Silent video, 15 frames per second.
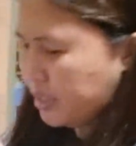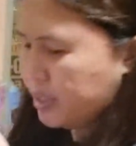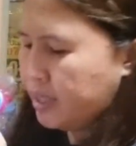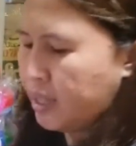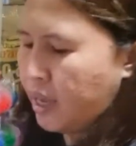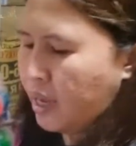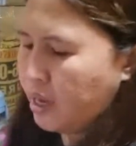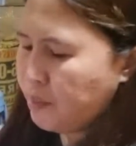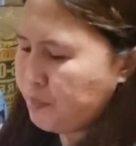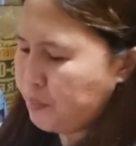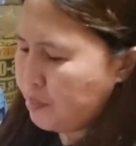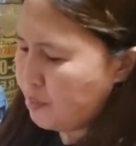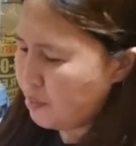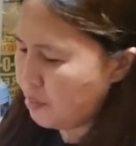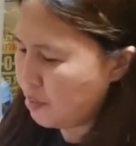slime.
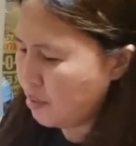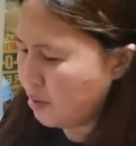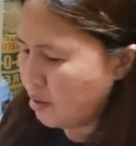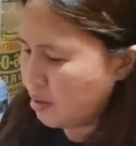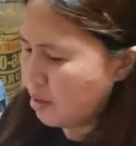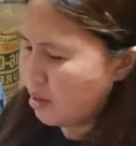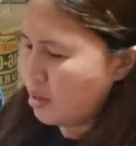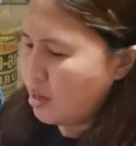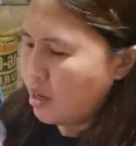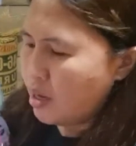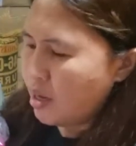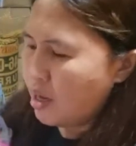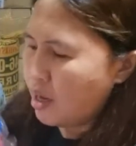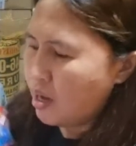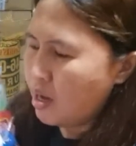
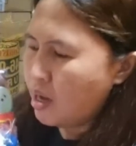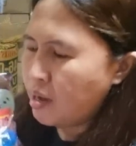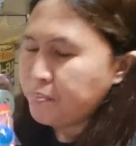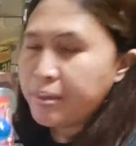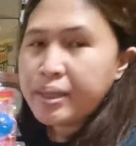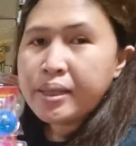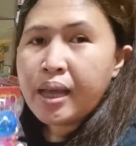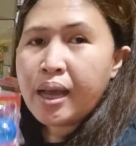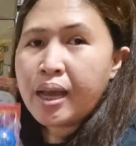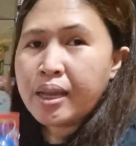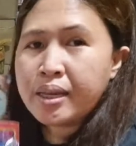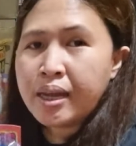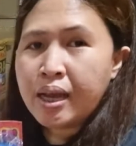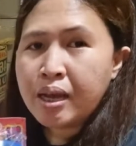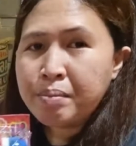Uh, ang bentahan
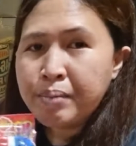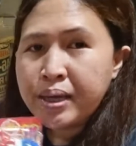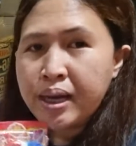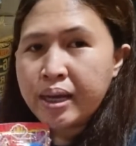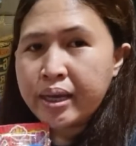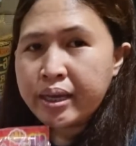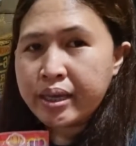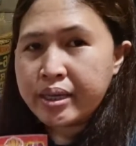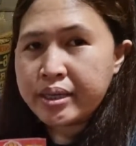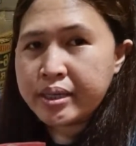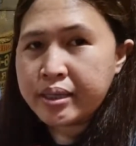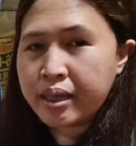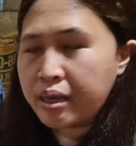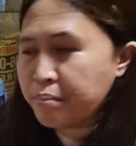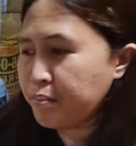ng malaking
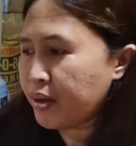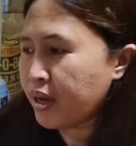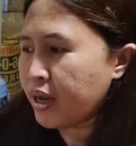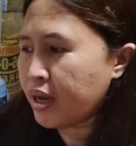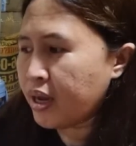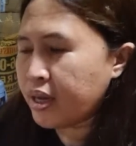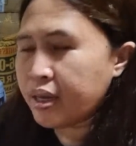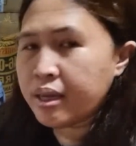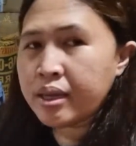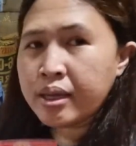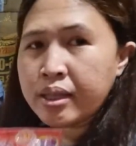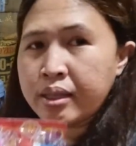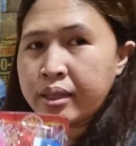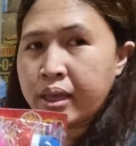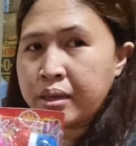slime ay
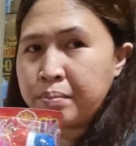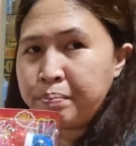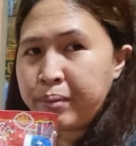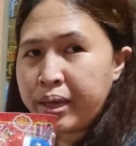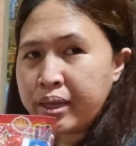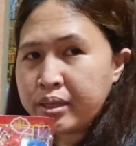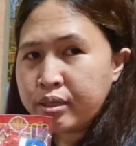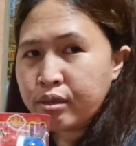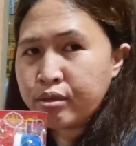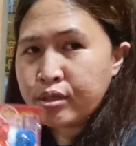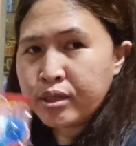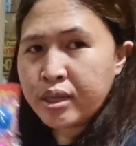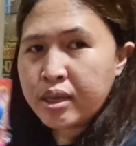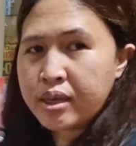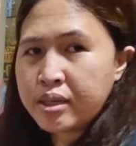10
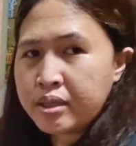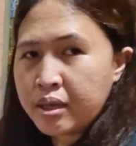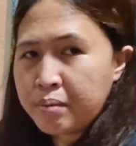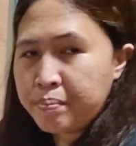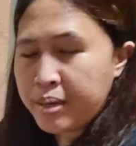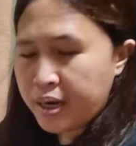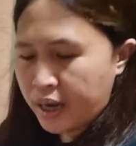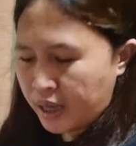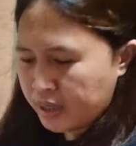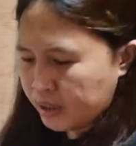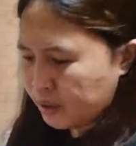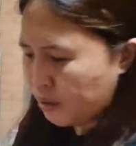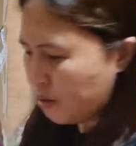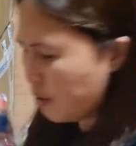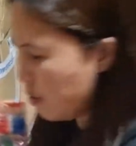pesos ang isang peraso.